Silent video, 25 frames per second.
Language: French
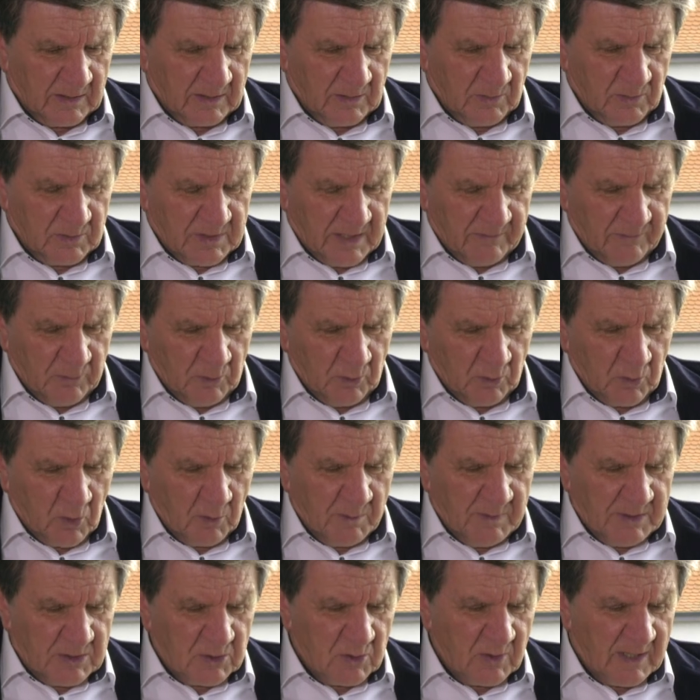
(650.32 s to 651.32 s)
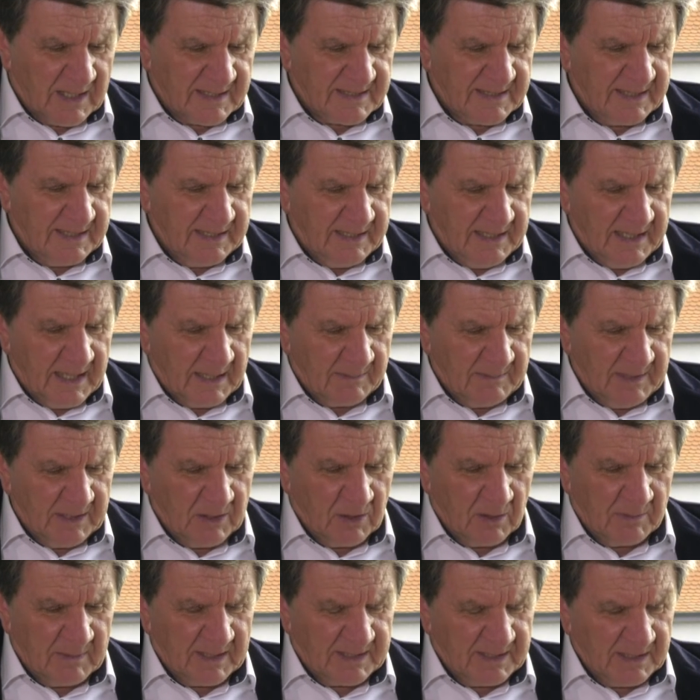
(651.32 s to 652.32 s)
nous avons une commission assez
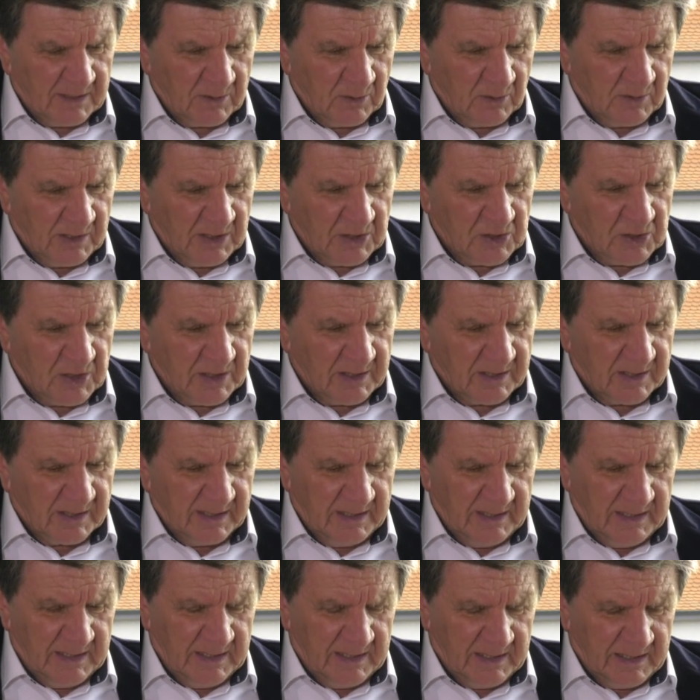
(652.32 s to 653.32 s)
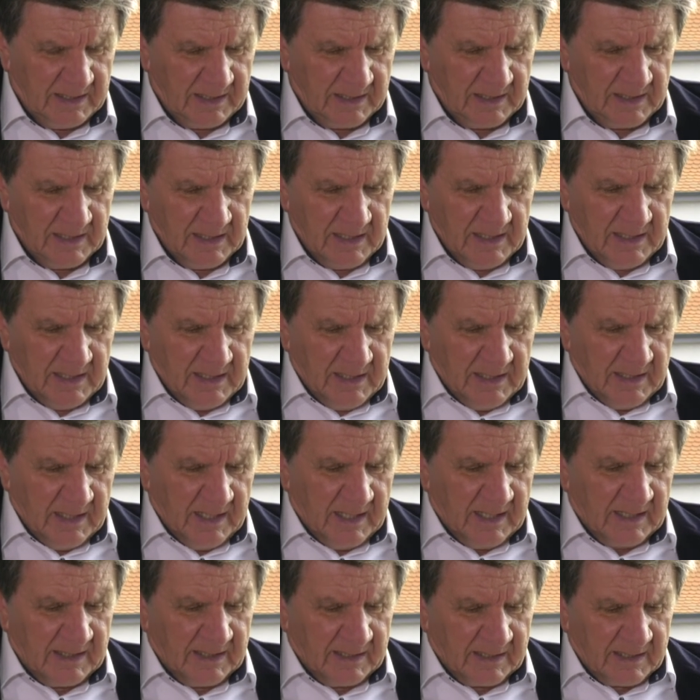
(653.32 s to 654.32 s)
dynamique en matière de déchetterie et
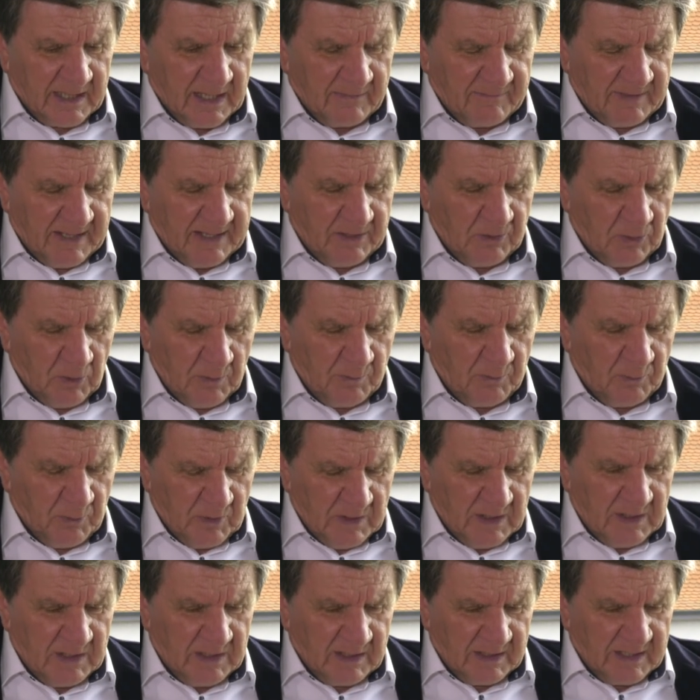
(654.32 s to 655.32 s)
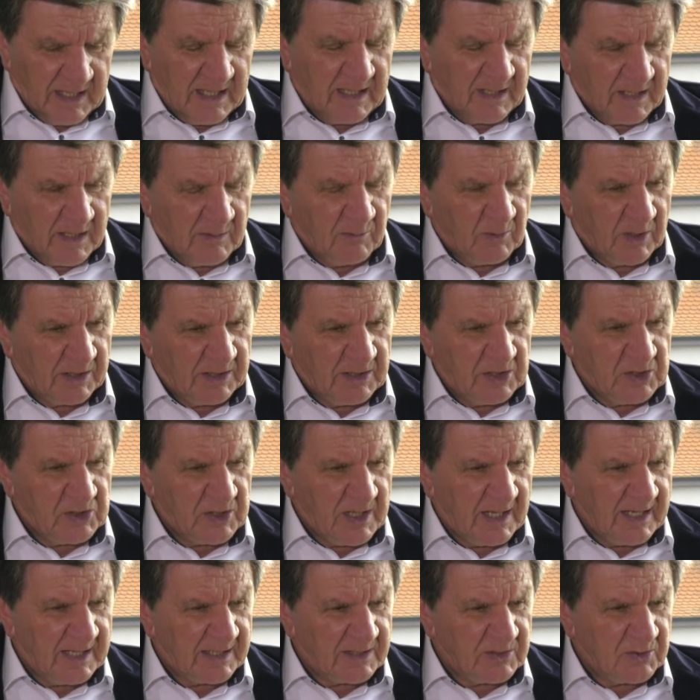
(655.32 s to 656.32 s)
elle travaille depuis quelques mois
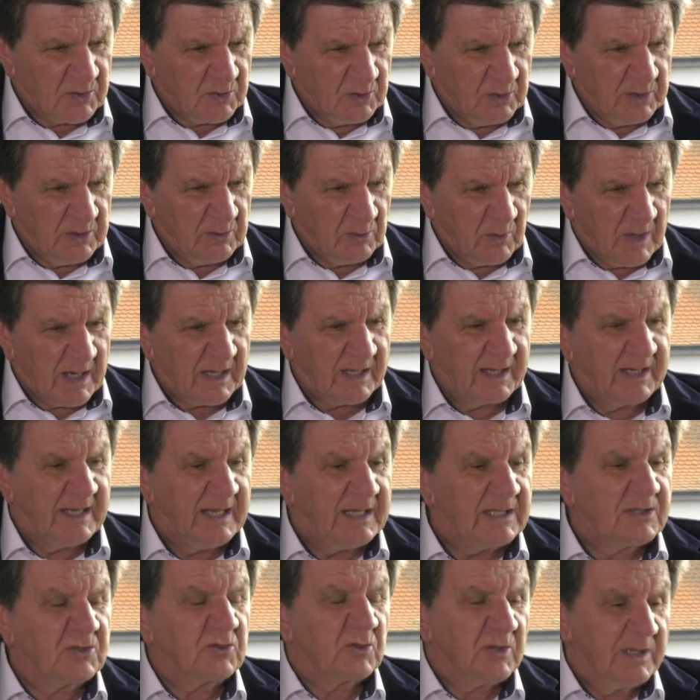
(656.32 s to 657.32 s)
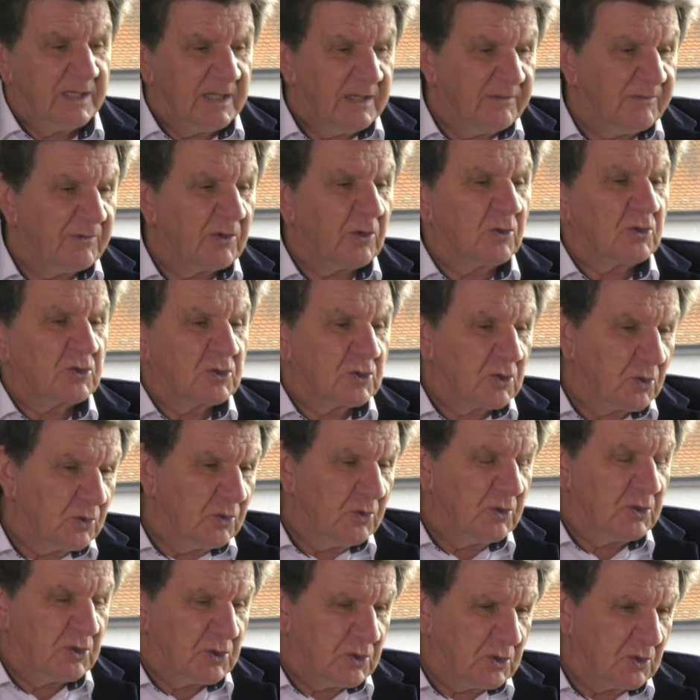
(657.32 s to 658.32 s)
déjà là-dessus et voir quelles sont les différentes
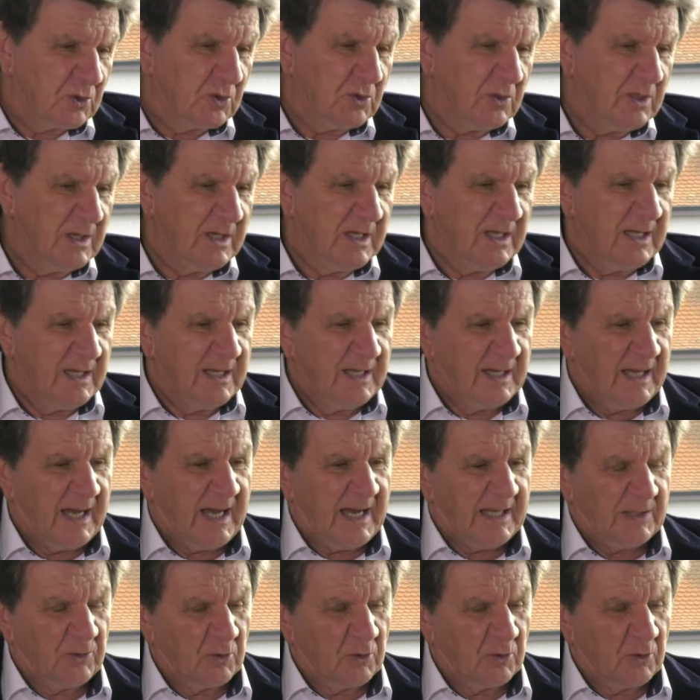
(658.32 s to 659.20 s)
solutions à